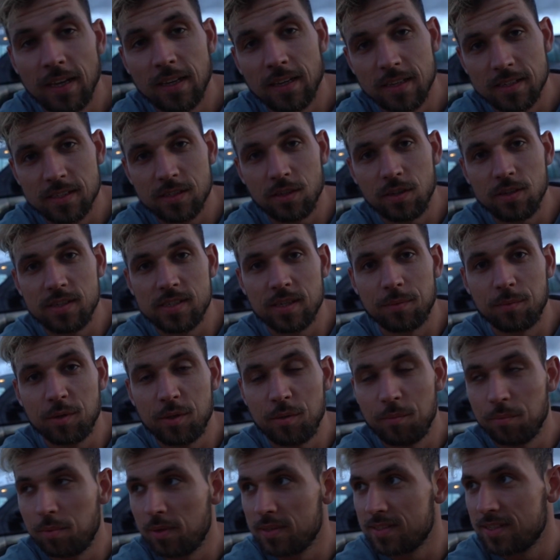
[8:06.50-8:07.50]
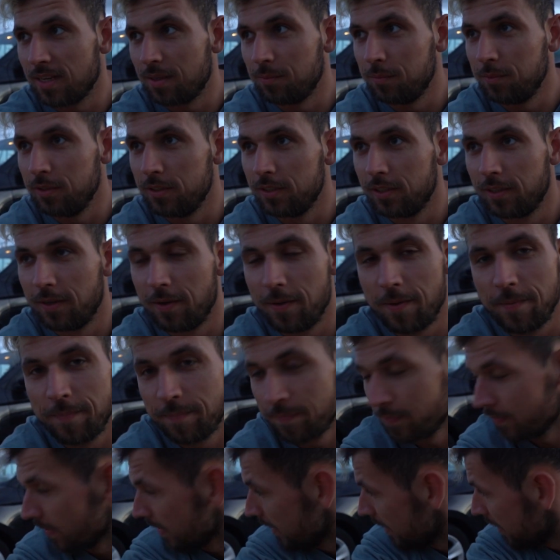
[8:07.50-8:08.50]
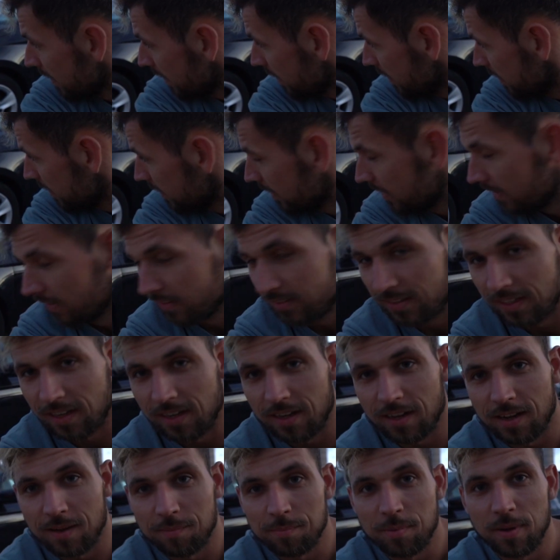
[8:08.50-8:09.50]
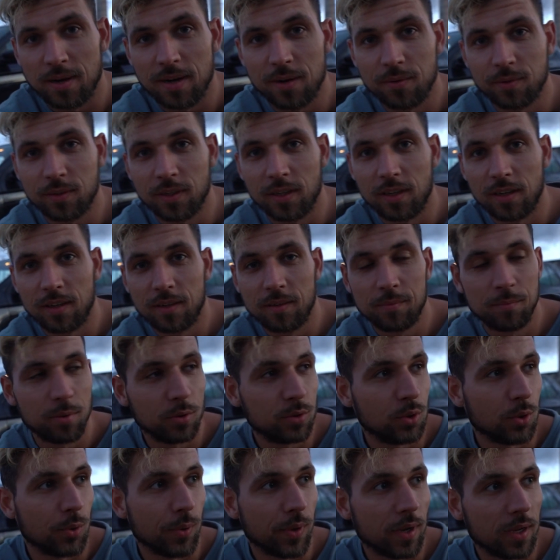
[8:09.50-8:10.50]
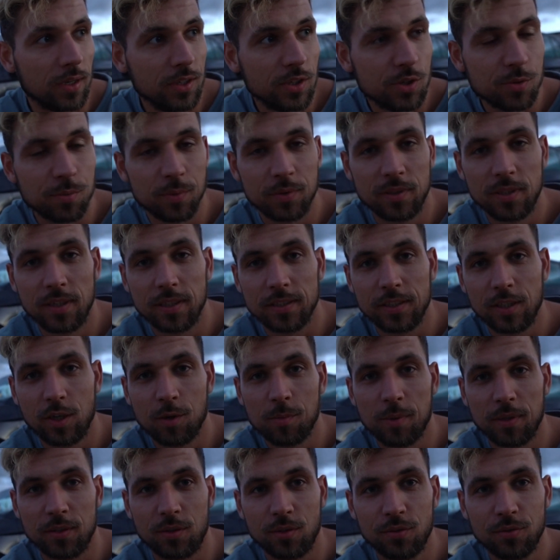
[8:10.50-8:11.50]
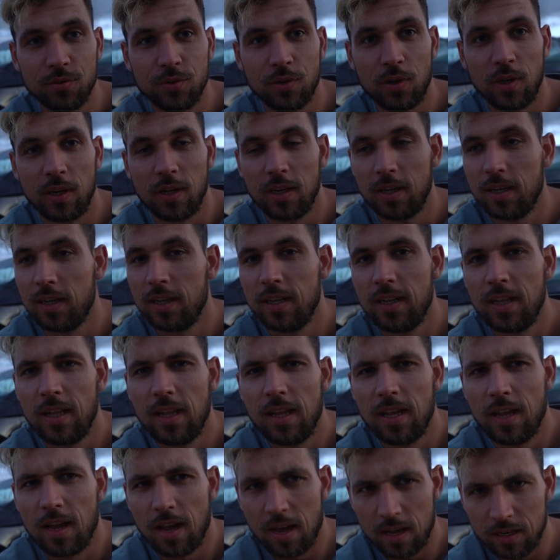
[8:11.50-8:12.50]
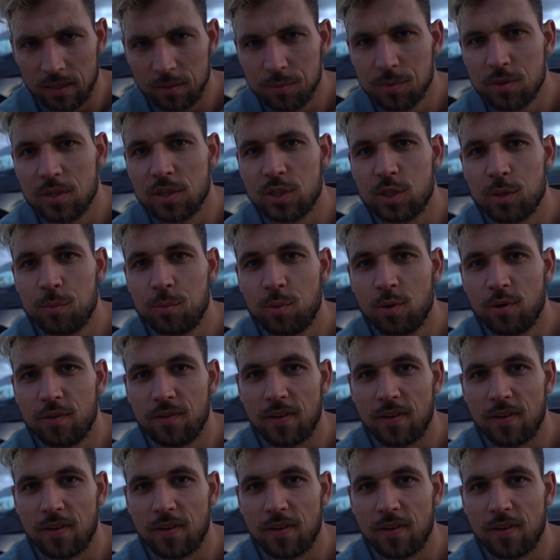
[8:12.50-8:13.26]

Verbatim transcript: Stoi za moimi plecami ta perełka, po której jechaliśmy tyle kilometrów, ale myślę, że było